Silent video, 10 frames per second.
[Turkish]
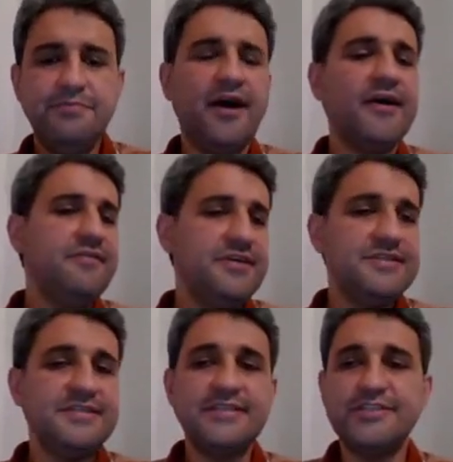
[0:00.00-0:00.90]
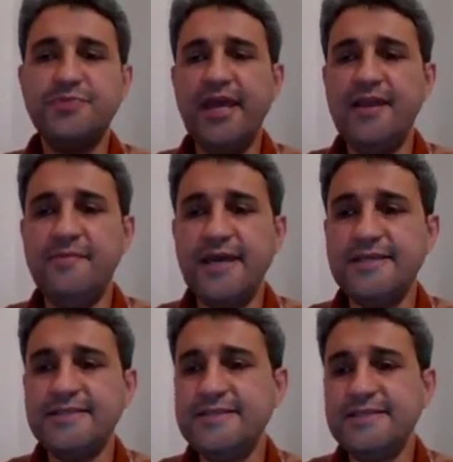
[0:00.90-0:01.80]
Bir ara verirsiniz, bir elma
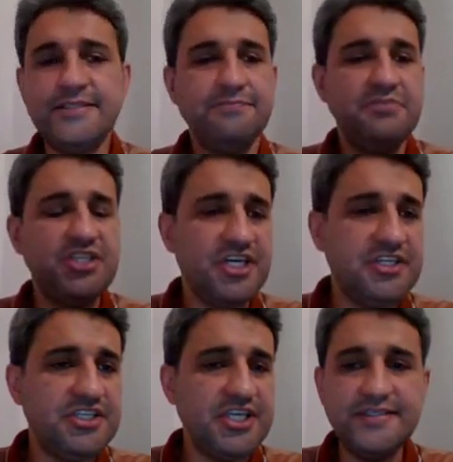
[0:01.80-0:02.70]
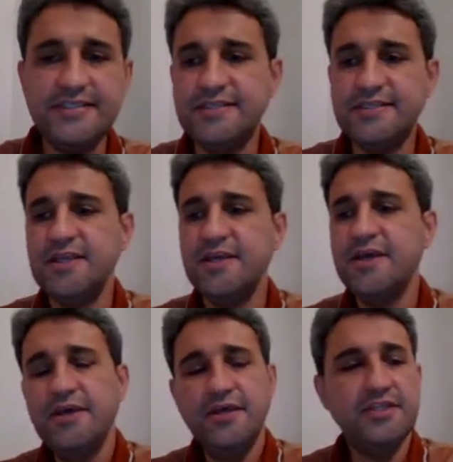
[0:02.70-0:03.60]
yersiniz, bir çay içersiniz,
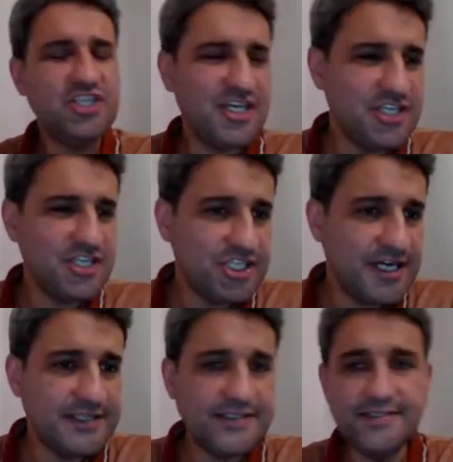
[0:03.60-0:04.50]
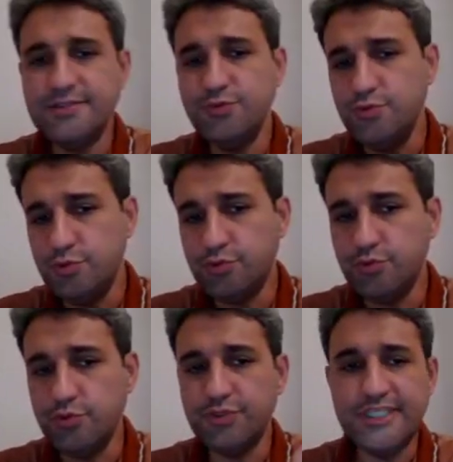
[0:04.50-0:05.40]
e, dışarı çıkarsınız, yürürsünüz.